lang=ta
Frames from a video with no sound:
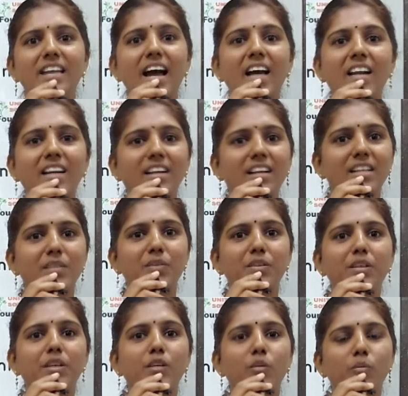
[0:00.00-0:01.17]
டேரக்ட் கிளாஸ்
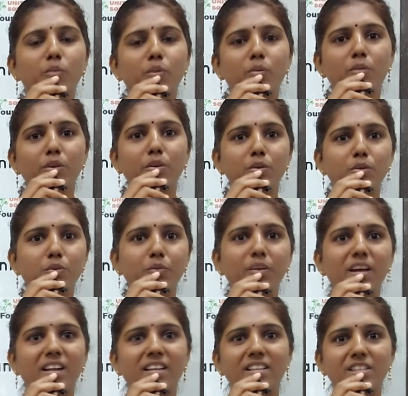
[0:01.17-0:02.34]
வந்து ரொம்ப ரொம்ப
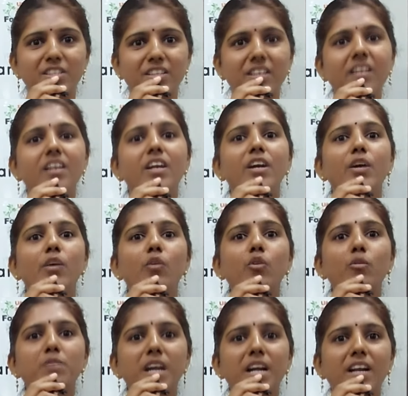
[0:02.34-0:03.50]
யூஸ்ஃபுல்லாக இருந்துச்சு
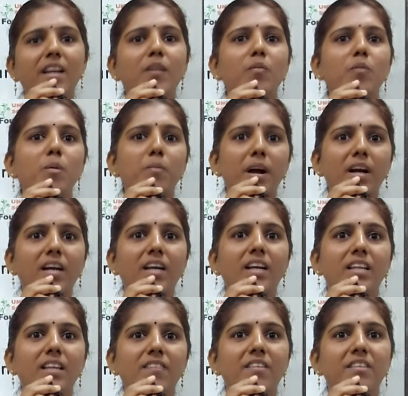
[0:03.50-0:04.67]
யூடியூப் சேனலில் நம்ம பார்க்குற
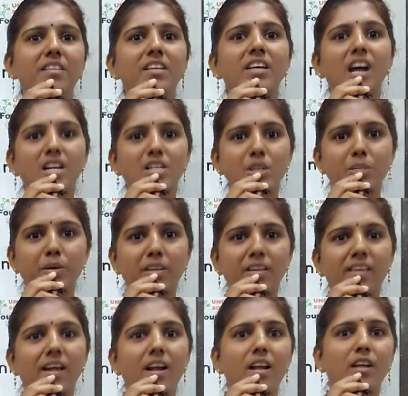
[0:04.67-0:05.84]
அதை வந்து
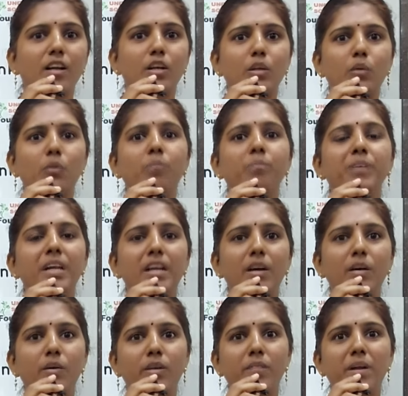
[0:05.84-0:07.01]
காட்சிப்படுத்துறதாக இருக்கட்டும் இல்லை
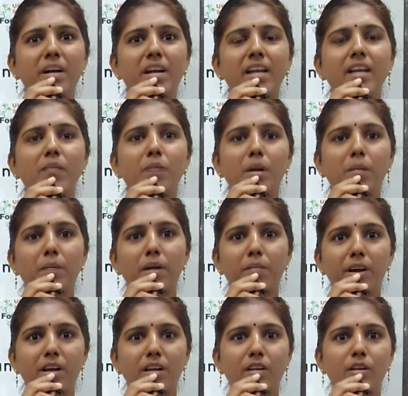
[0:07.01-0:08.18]
ஒரு மன்னிக்கிற
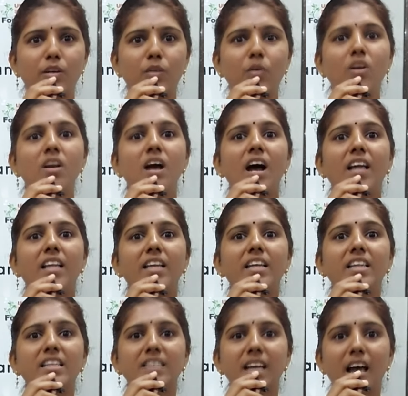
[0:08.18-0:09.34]
மனப்பான்மையாக இருக்கட்டும் அதை
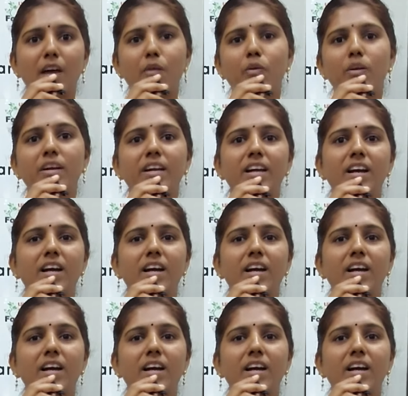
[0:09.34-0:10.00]
இந்த சாரோட இங்கே